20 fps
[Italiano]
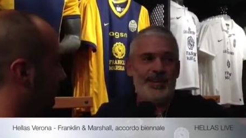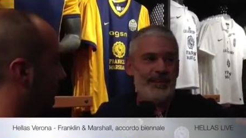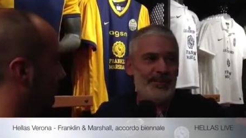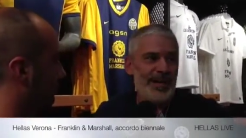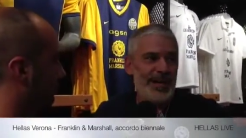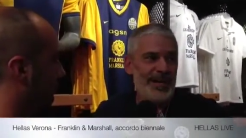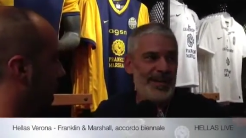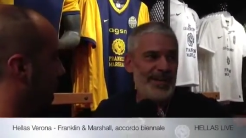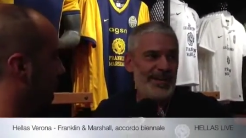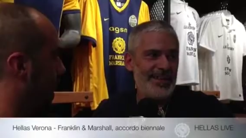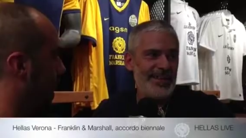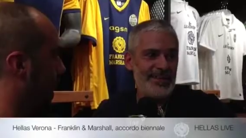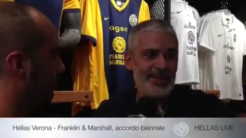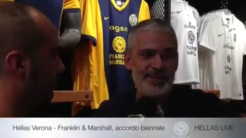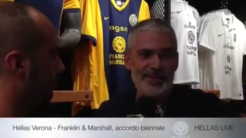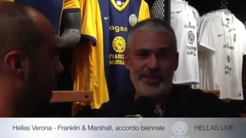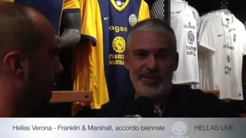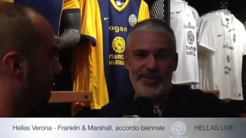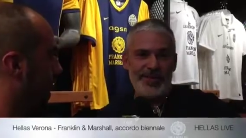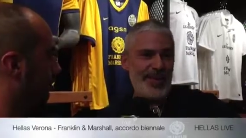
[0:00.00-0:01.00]
Ma
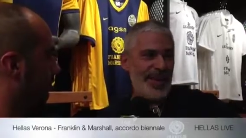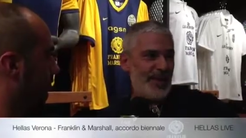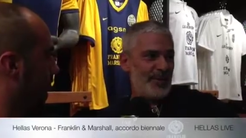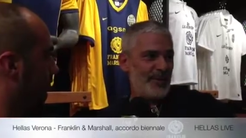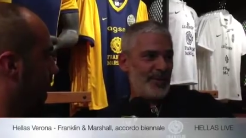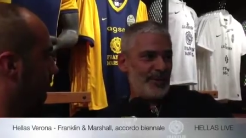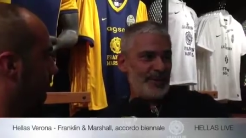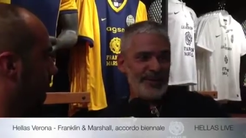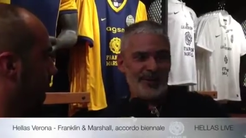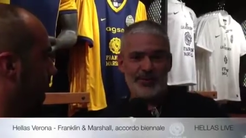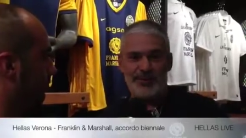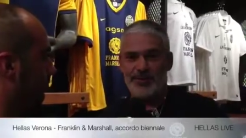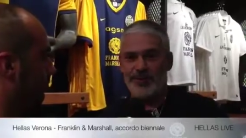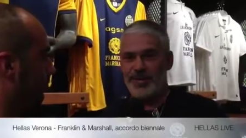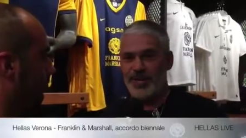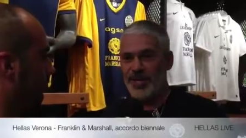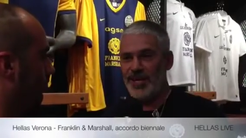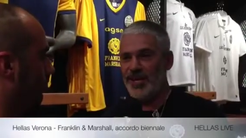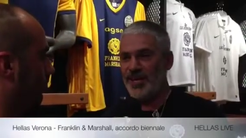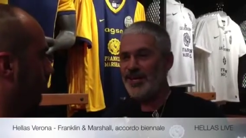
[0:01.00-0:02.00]
adesso vediamo cosa
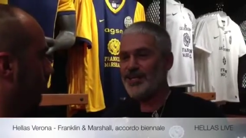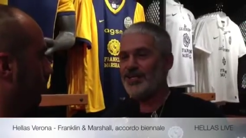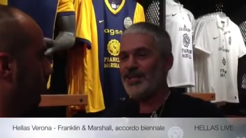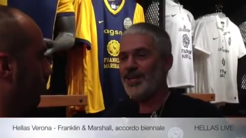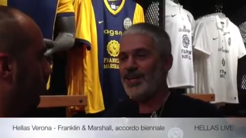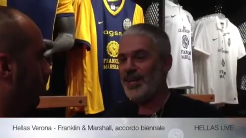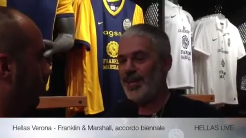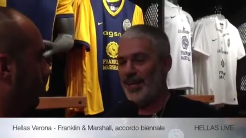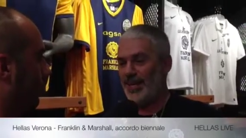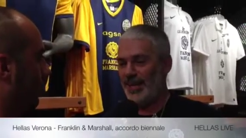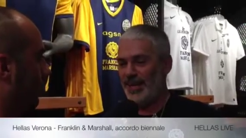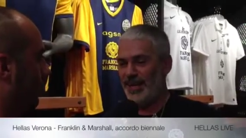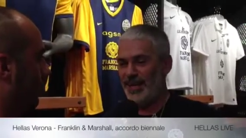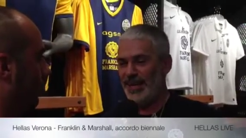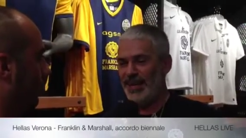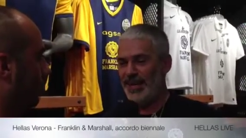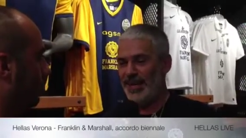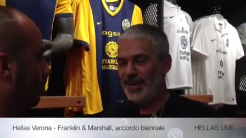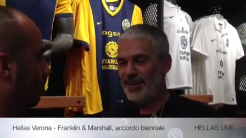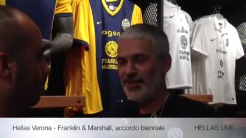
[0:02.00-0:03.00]
succede
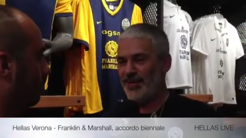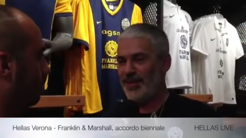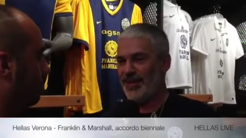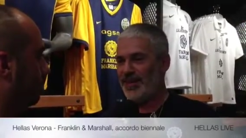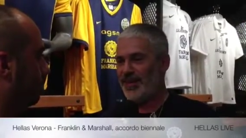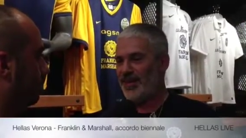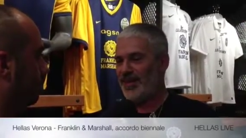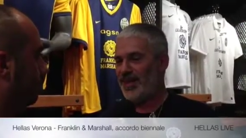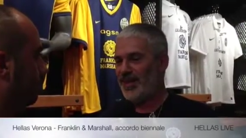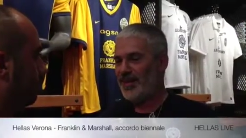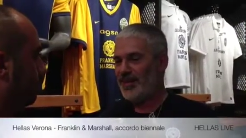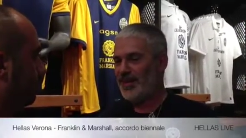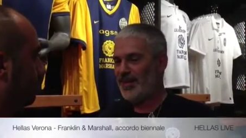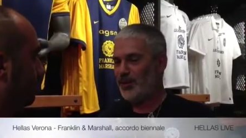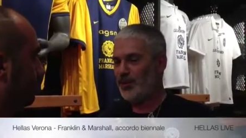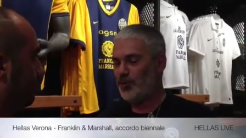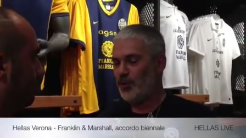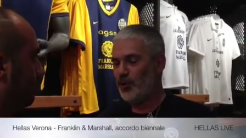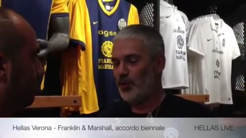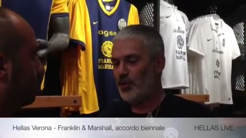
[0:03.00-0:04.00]
se la vendita di
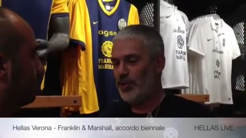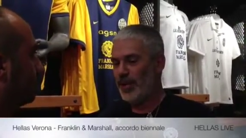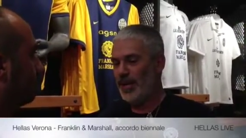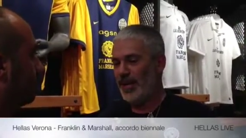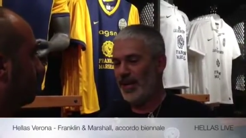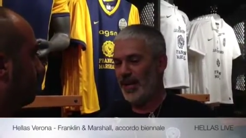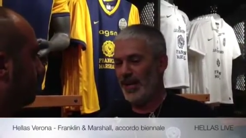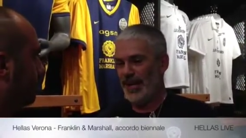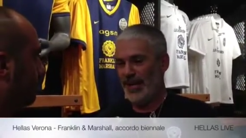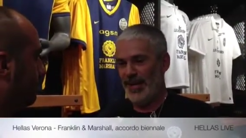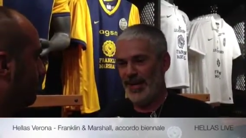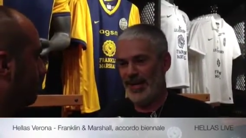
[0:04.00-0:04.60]
turbe